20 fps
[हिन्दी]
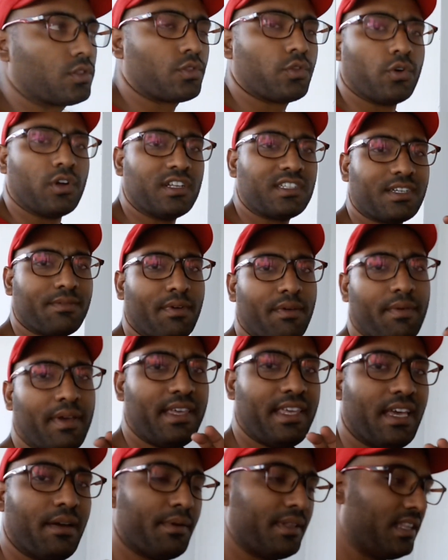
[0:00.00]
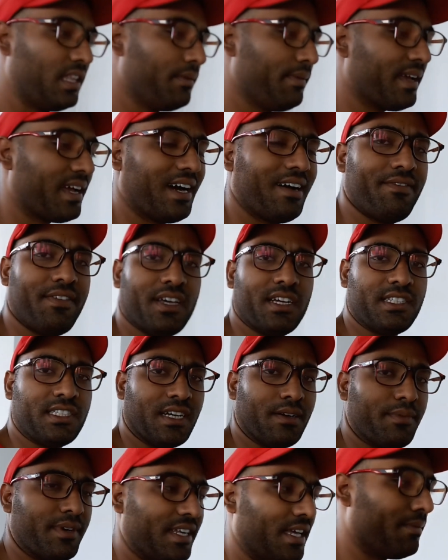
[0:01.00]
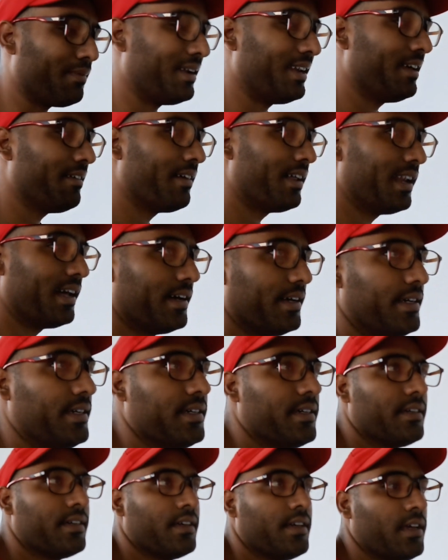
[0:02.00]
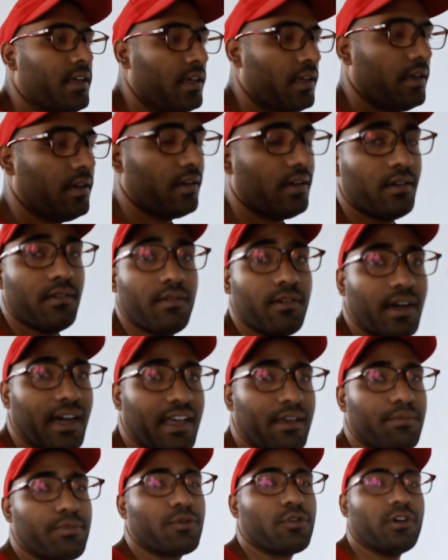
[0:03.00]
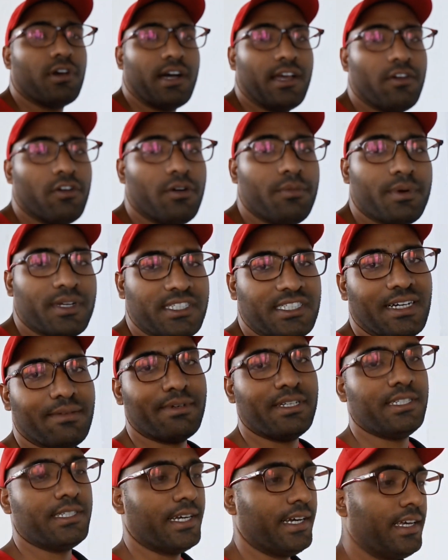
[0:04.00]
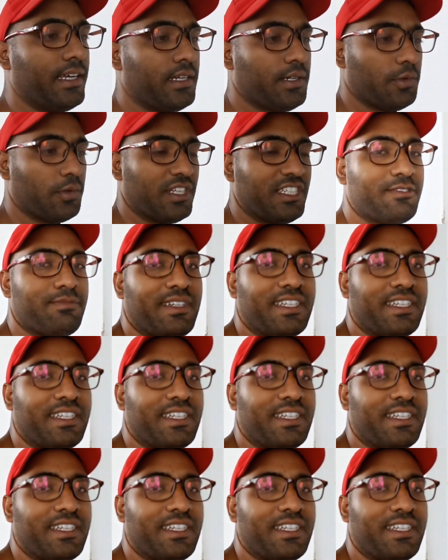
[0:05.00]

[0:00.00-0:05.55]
थोड़े समय में ये मंदिर भी काफ़ी अच्छा बढ़िया बनने वाला है आई प्रो आई होप अच्छा बन जाए टूरिस्ट